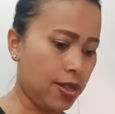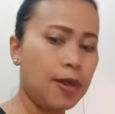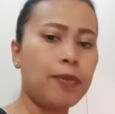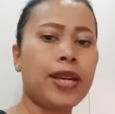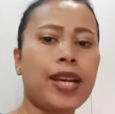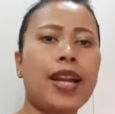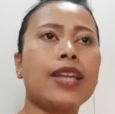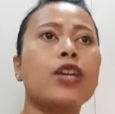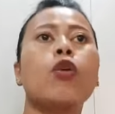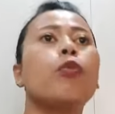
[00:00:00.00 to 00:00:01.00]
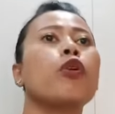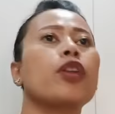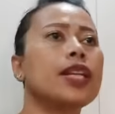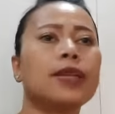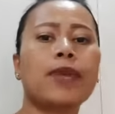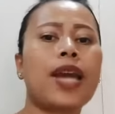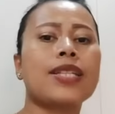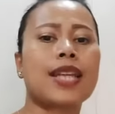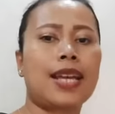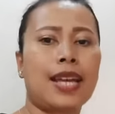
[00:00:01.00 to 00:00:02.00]
Mereka lagi ngobrolin
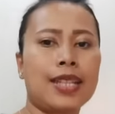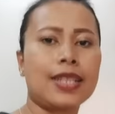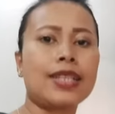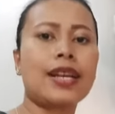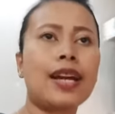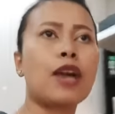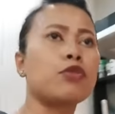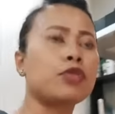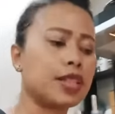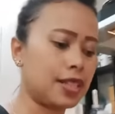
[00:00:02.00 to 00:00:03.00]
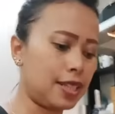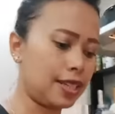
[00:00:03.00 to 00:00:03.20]
biasa ya, jadinya nggak aku deketin.